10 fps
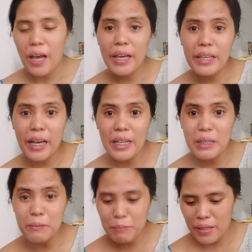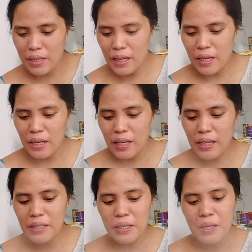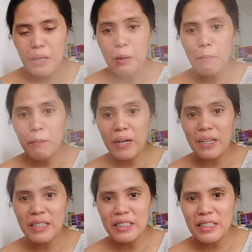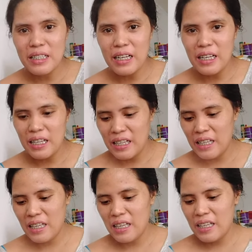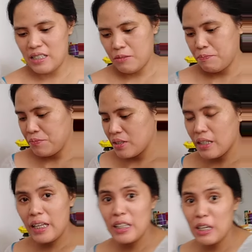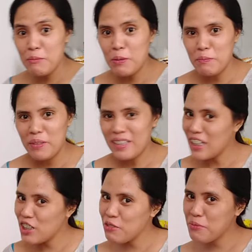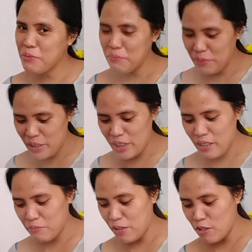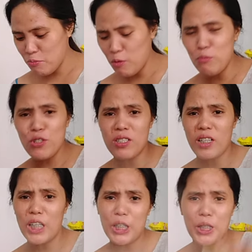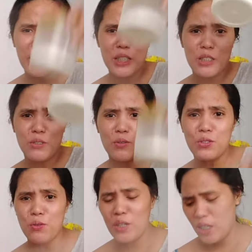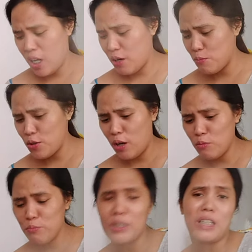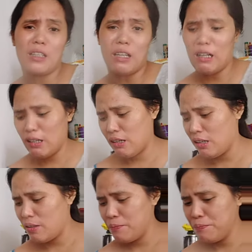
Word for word: ay galing pa ng Pangasinan. Galing kay Ma'am B. Thank you, Mom B. Pero ubus na talaga yung asin ko, so kailangan mo na akong bigyan talaga.